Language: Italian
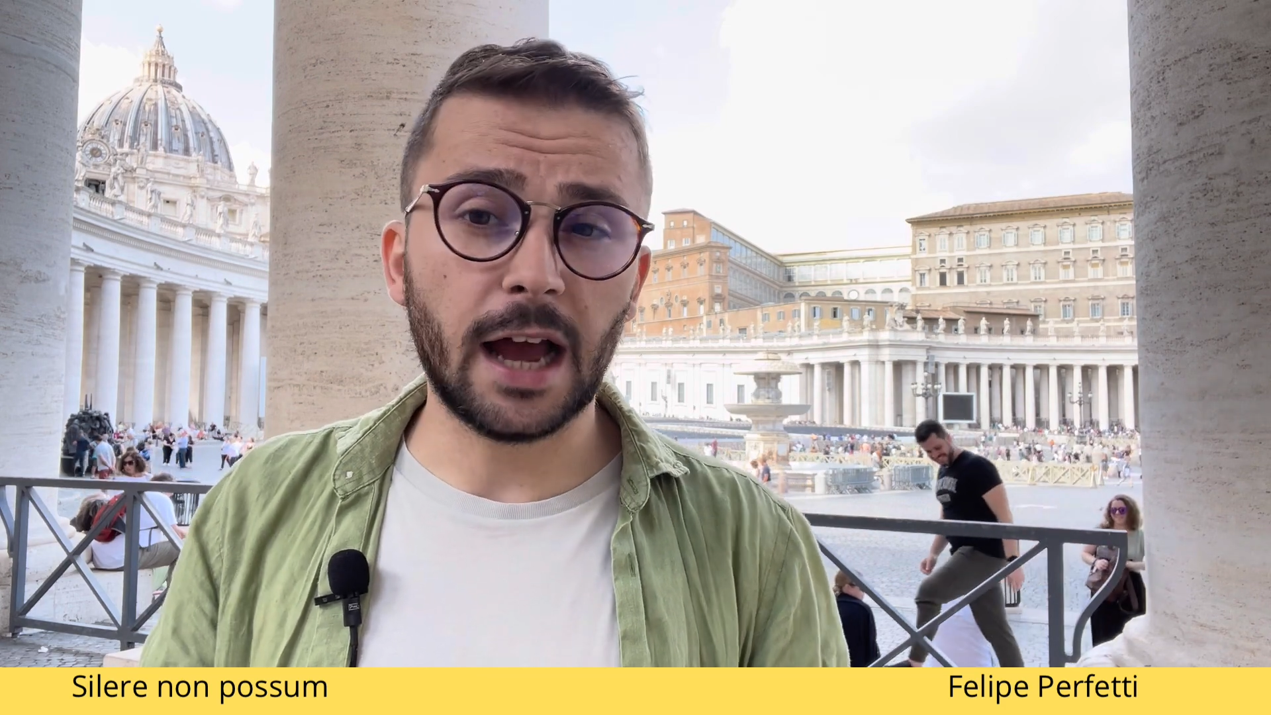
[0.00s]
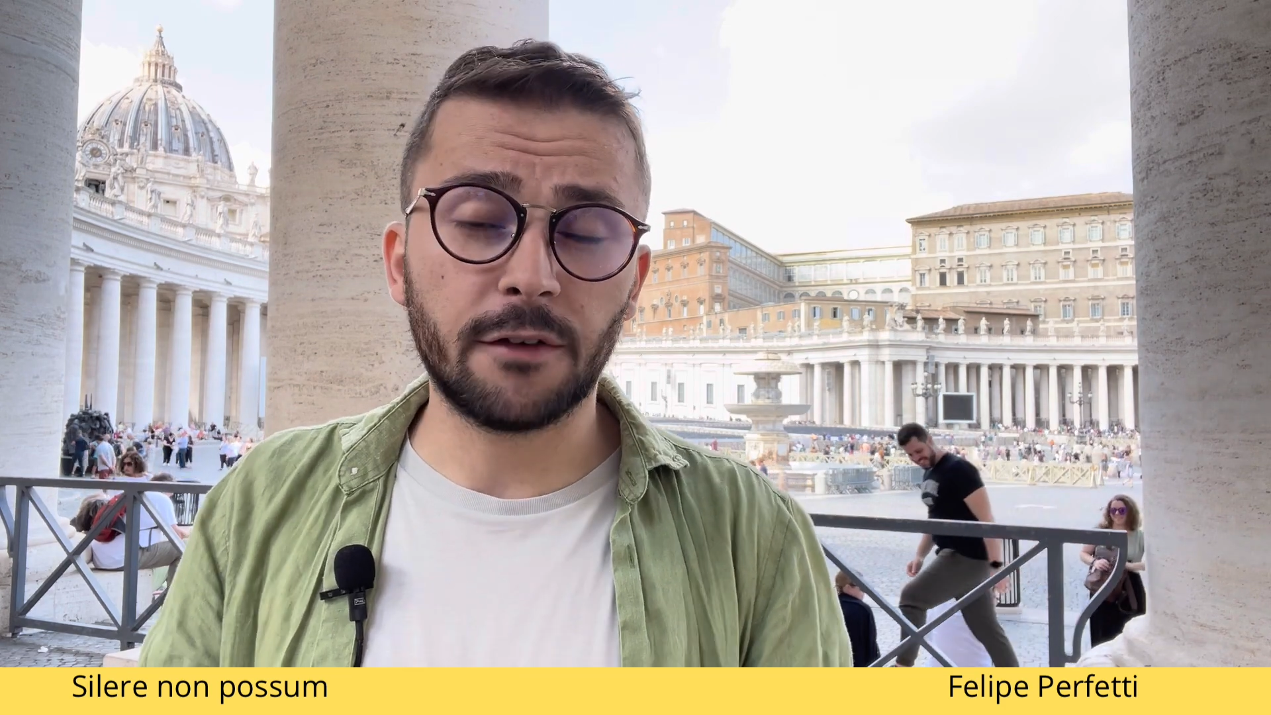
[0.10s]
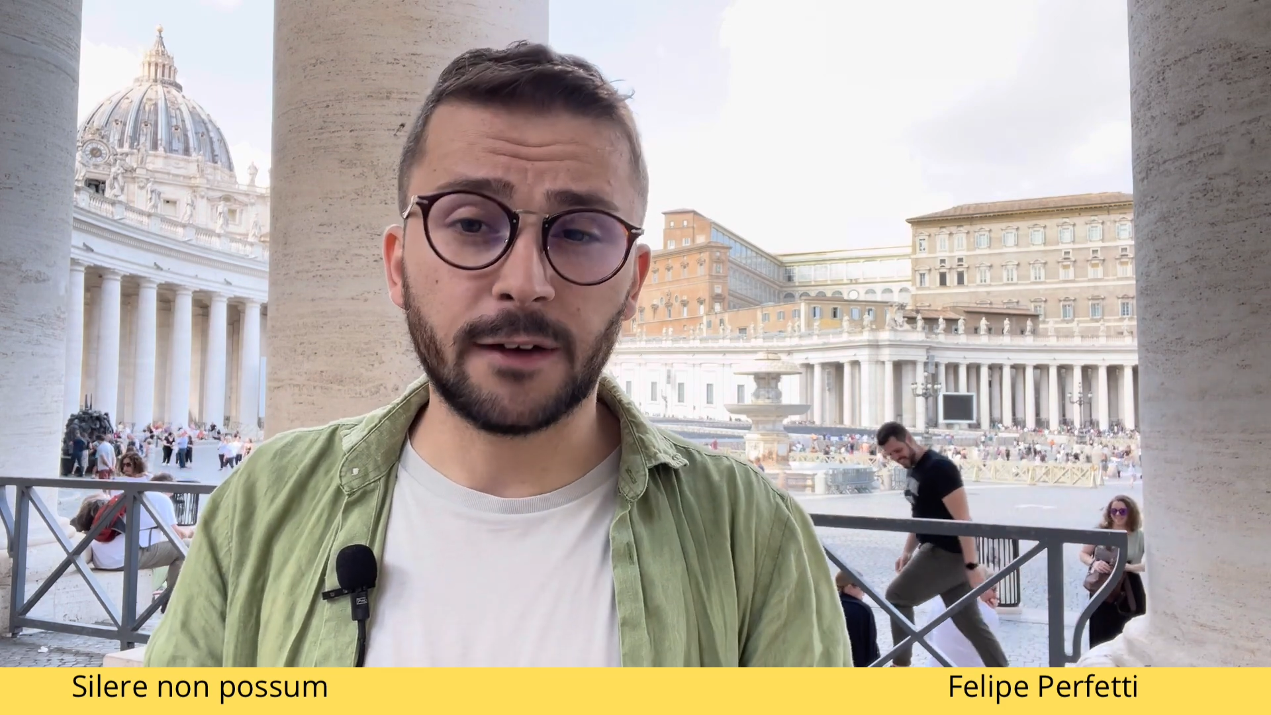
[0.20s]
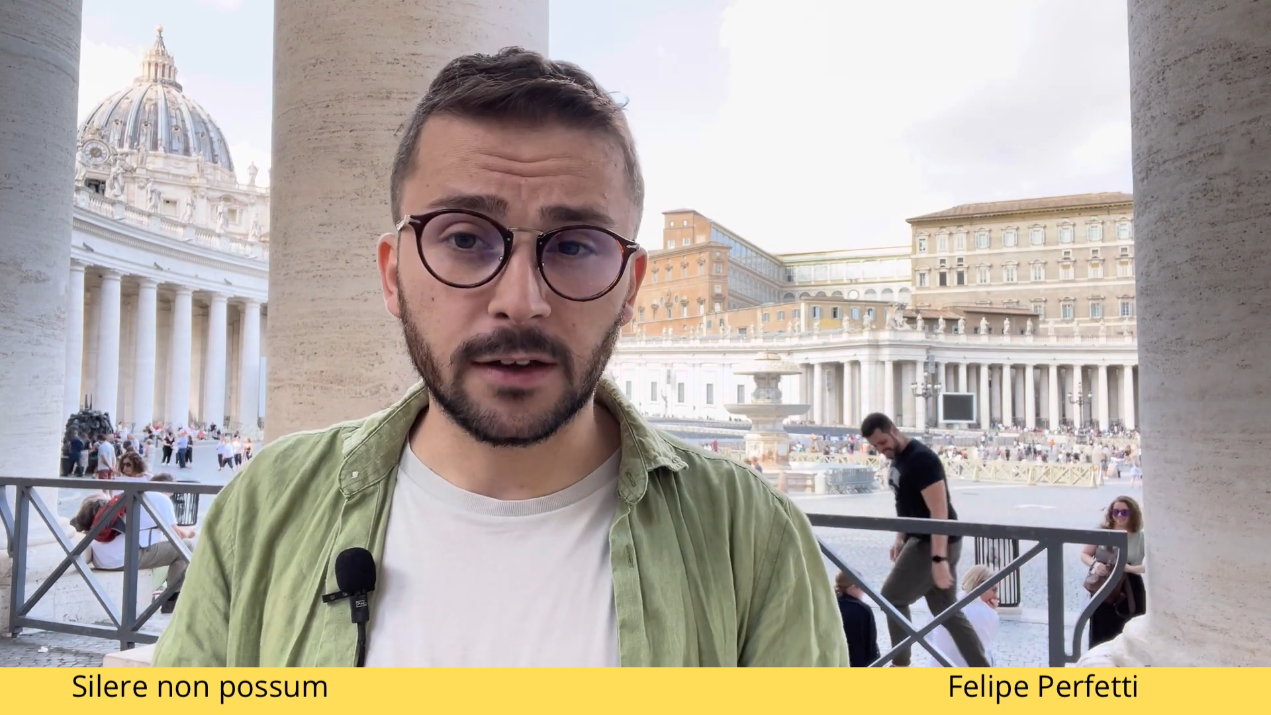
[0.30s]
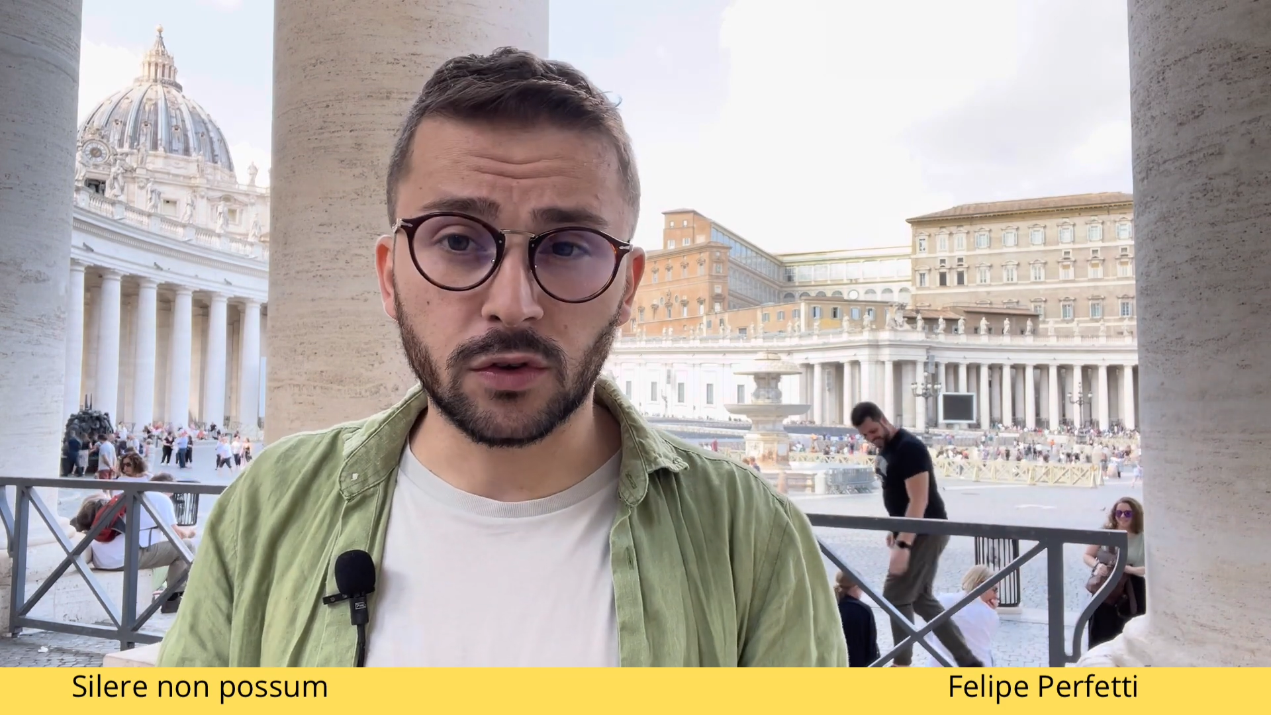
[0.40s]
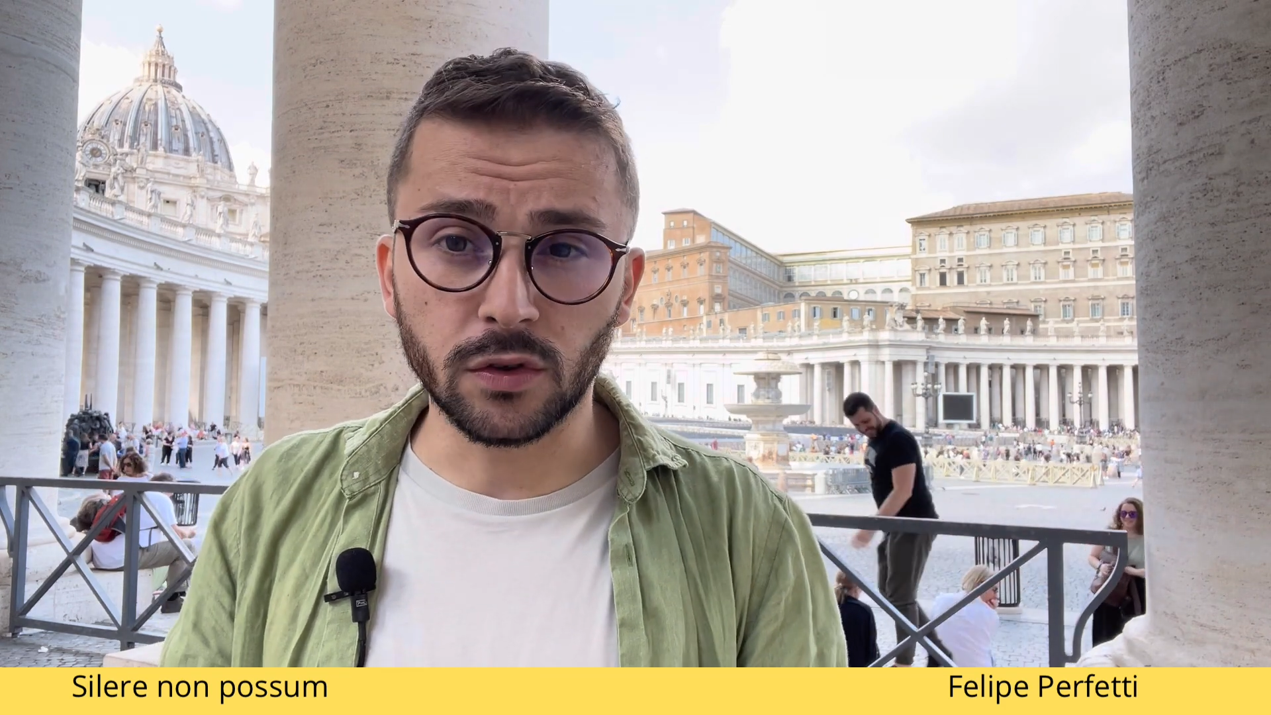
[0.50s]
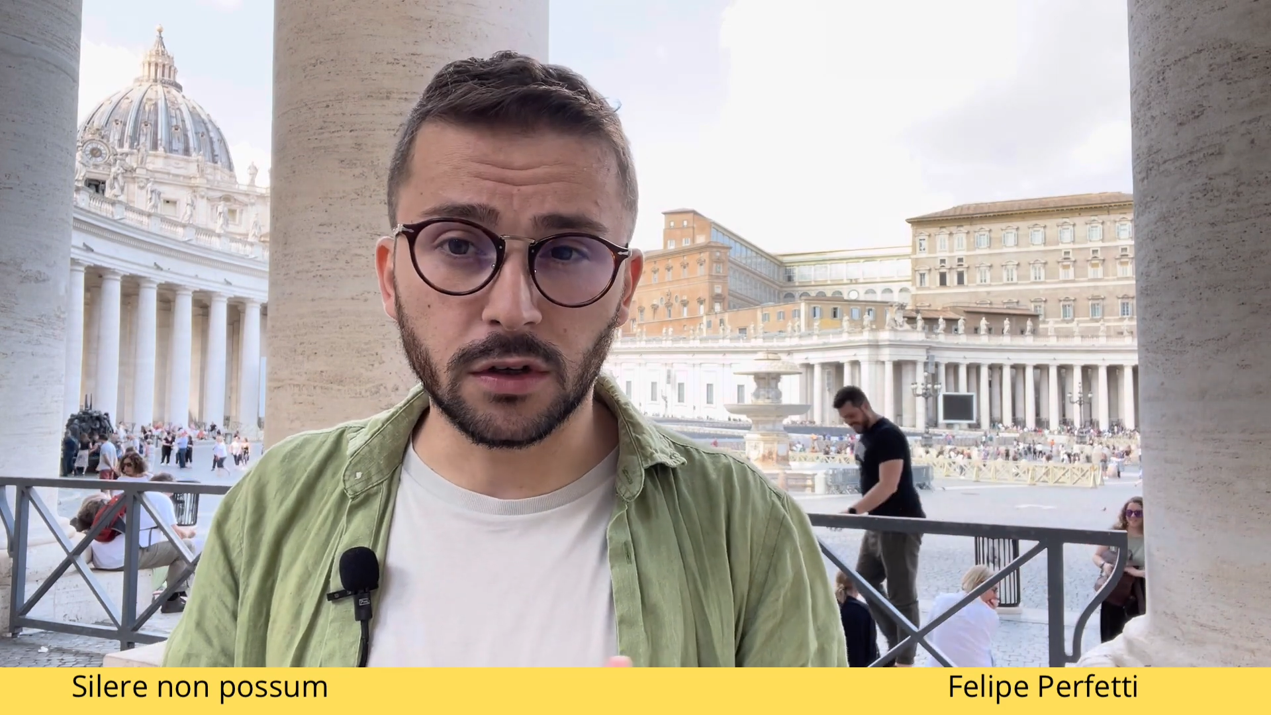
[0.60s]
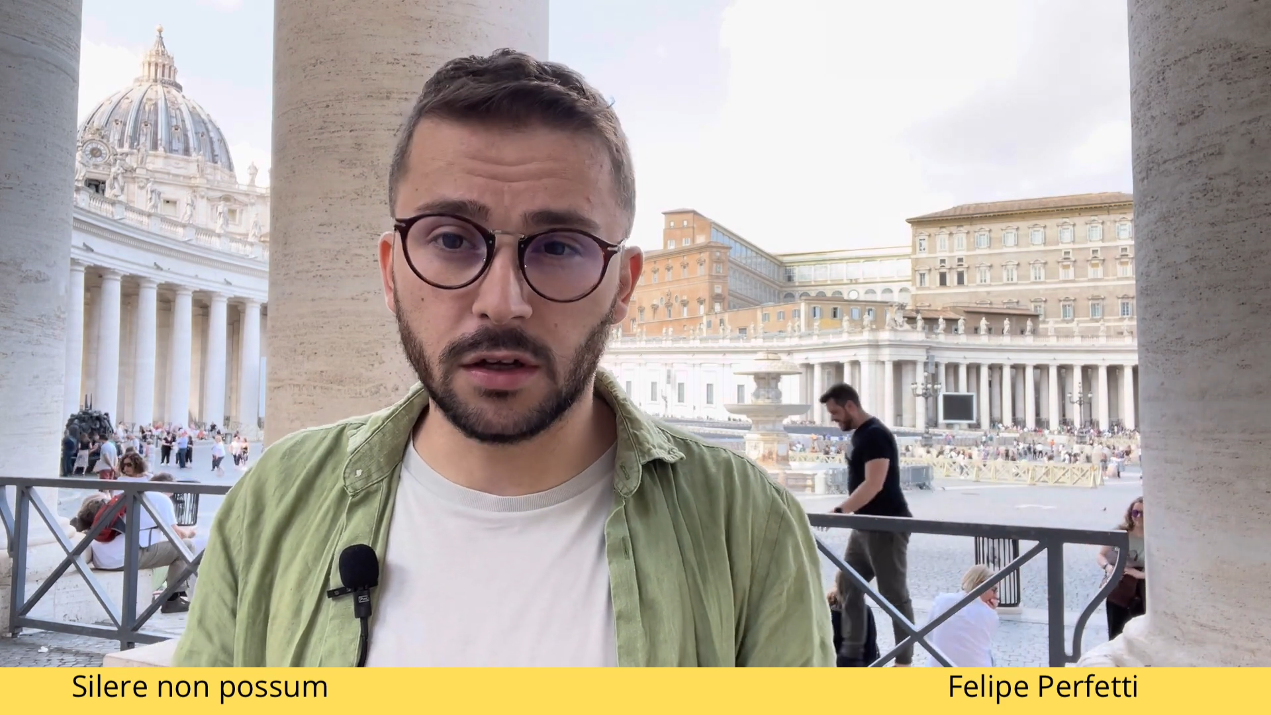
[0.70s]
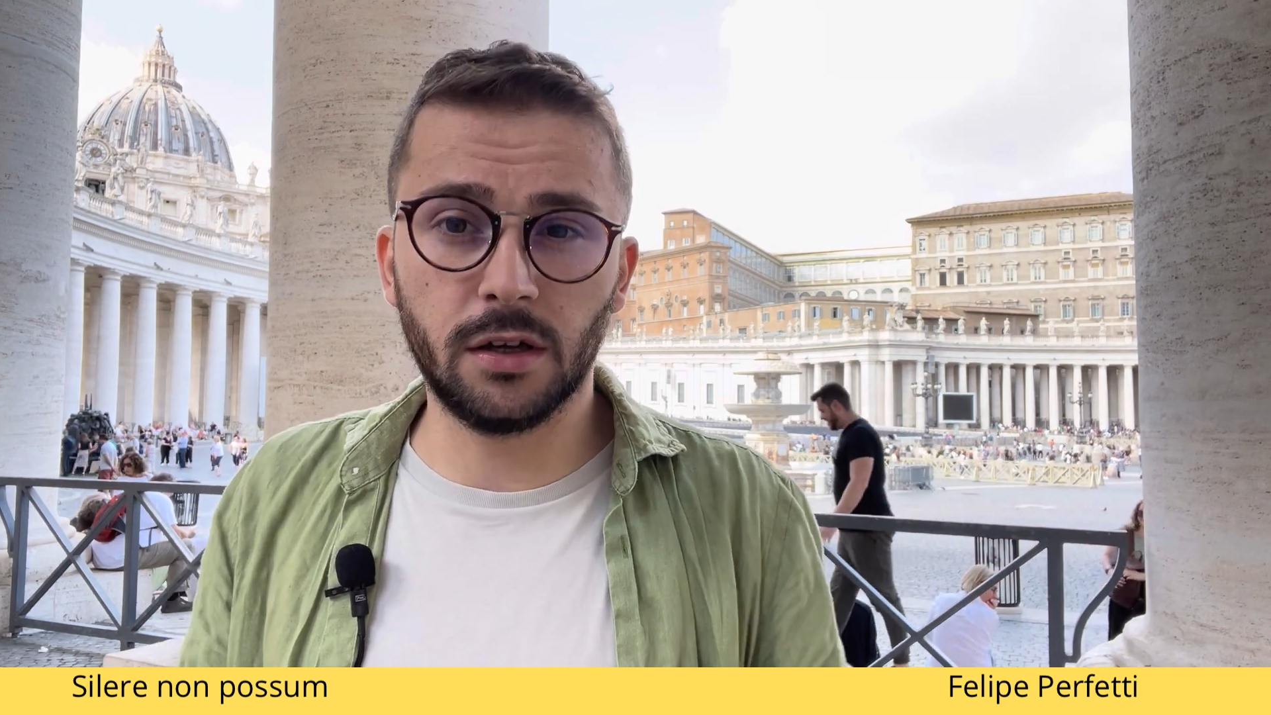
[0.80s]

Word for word: ha fatto